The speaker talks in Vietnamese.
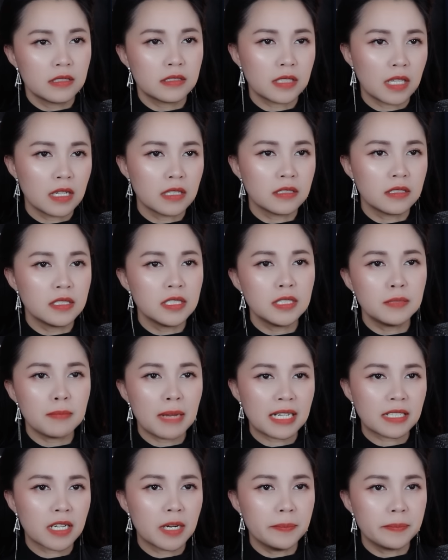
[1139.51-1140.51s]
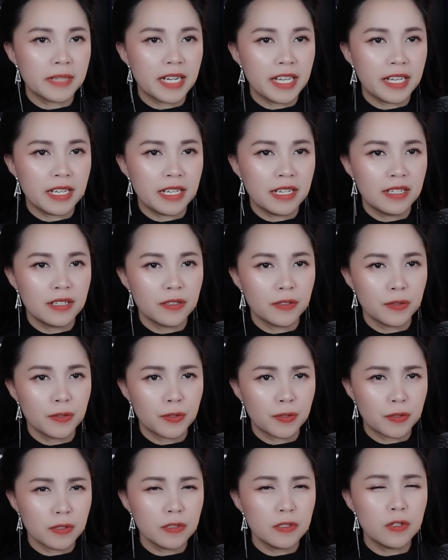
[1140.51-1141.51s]
Tần nước mắt đầm đìa
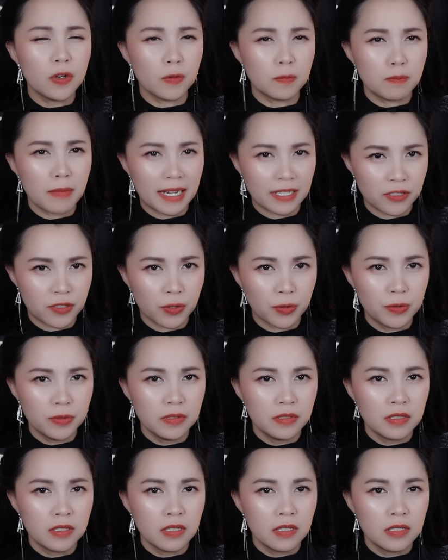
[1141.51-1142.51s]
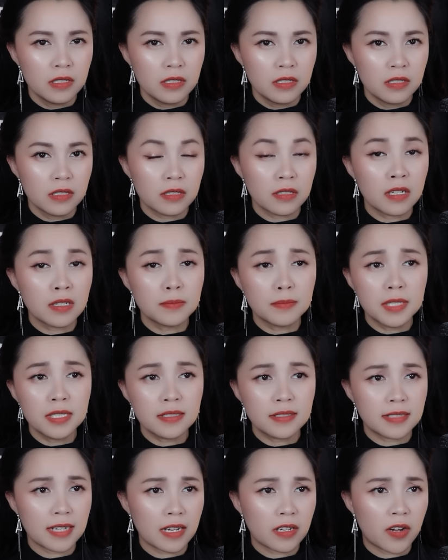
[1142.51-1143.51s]
cúi gục mặt xuống. Tân
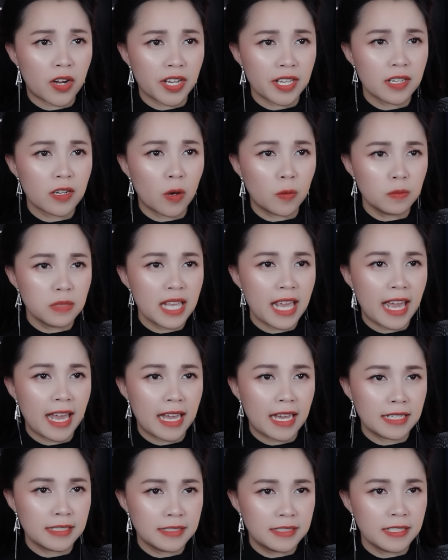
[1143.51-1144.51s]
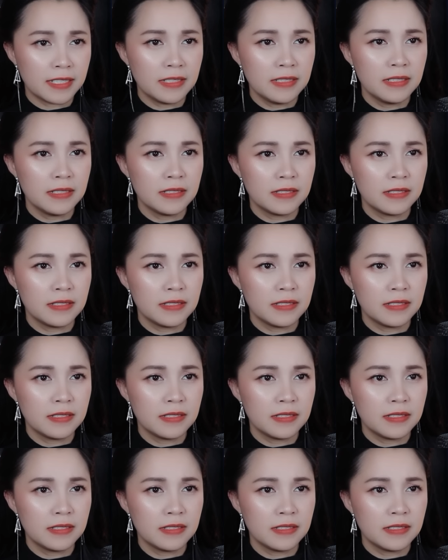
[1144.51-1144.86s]
bước ra khỏi cổng nhà anh chính.